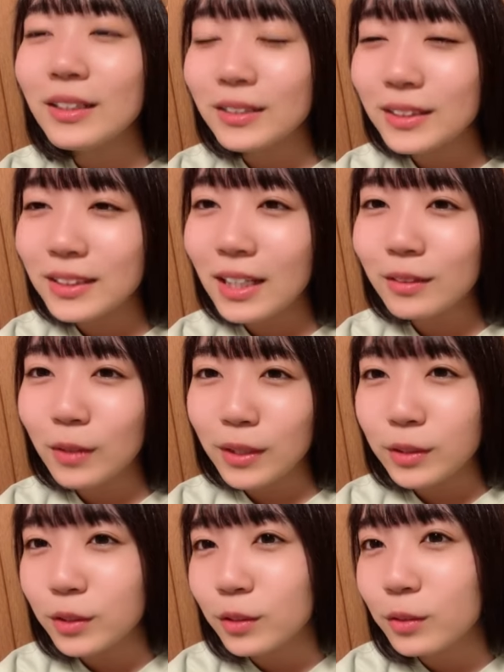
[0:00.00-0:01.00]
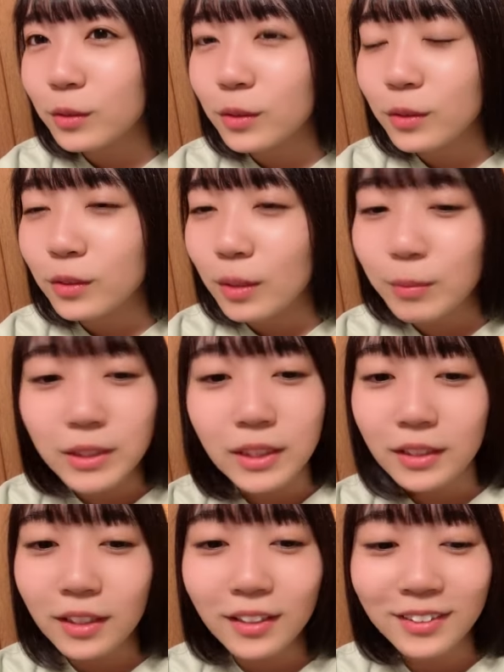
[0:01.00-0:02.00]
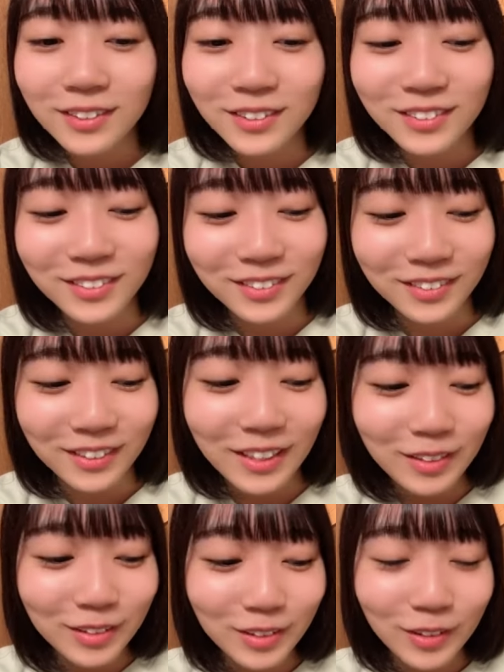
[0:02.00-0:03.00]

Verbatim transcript: Twitter と X のフォローあ間違えた X